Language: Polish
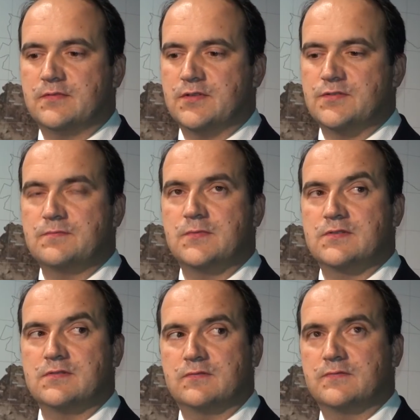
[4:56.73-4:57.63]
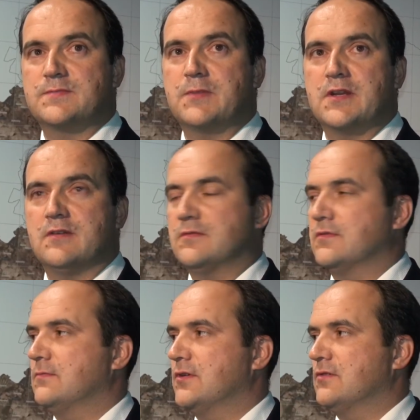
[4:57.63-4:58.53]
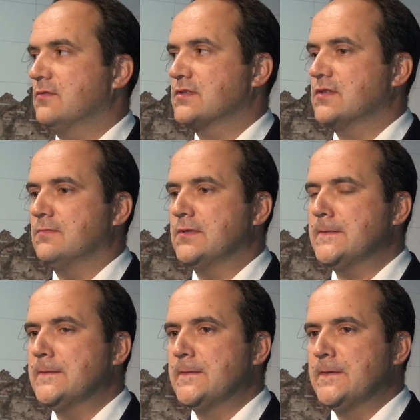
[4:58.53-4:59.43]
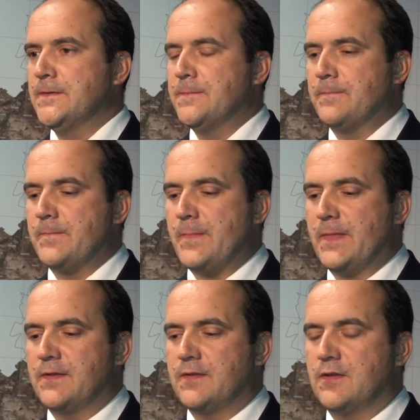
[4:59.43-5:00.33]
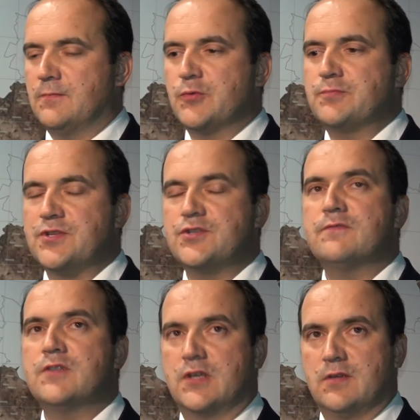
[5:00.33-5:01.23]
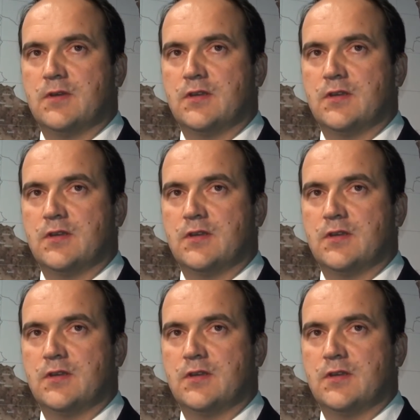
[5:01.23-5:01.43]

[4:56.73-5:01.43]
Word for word: też mocno tu wspierał moją osobę, mm, i był przeciwnikiem